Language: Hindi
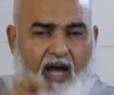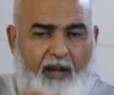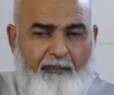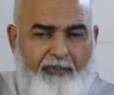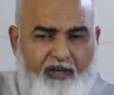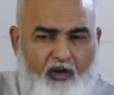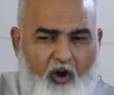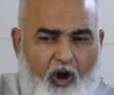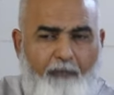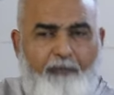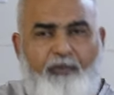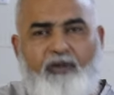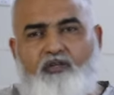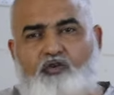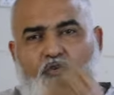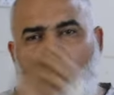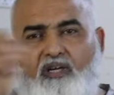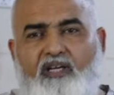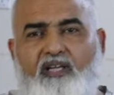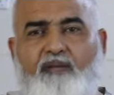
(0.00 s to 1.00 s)
अब एक
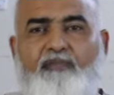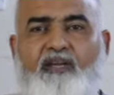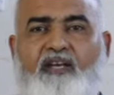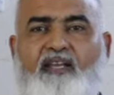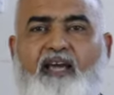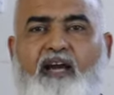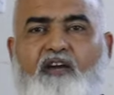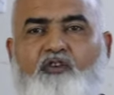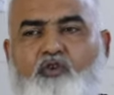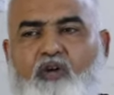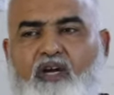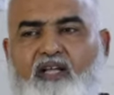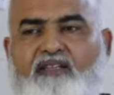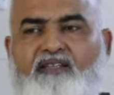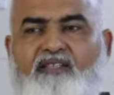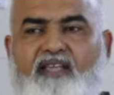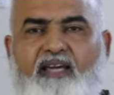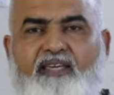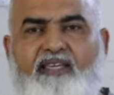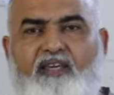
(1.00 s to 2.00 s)
अपॉर्चुनिटी मिली है कि जो
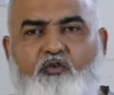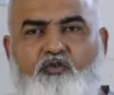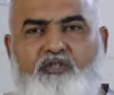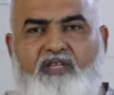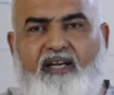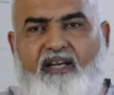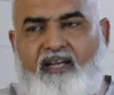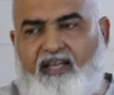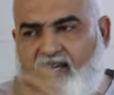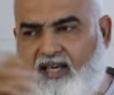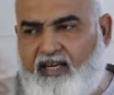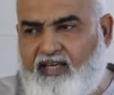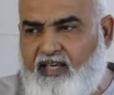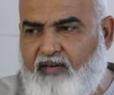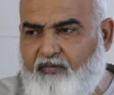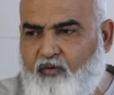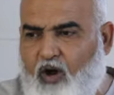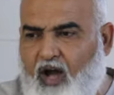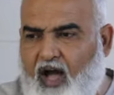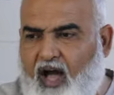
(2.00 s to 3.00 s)
गलतियां की हैं उससे निकल
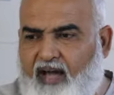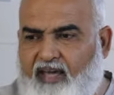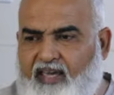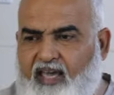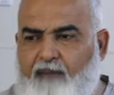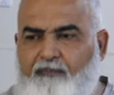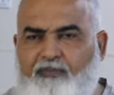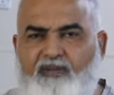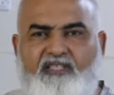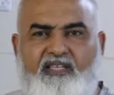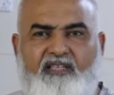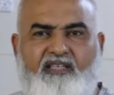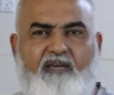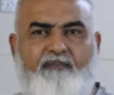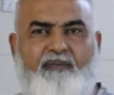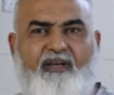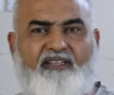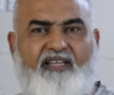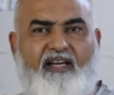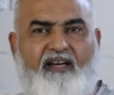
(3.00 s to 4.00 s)
के वो आगे अपनी
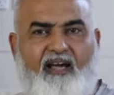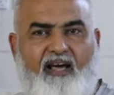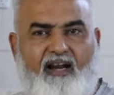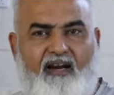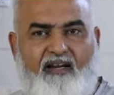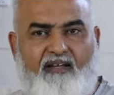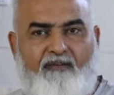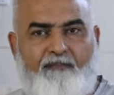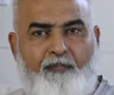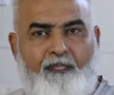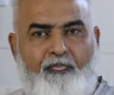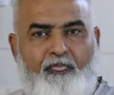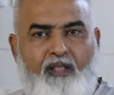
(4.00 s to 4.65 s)
ज़िंदगी बेहतर कर लें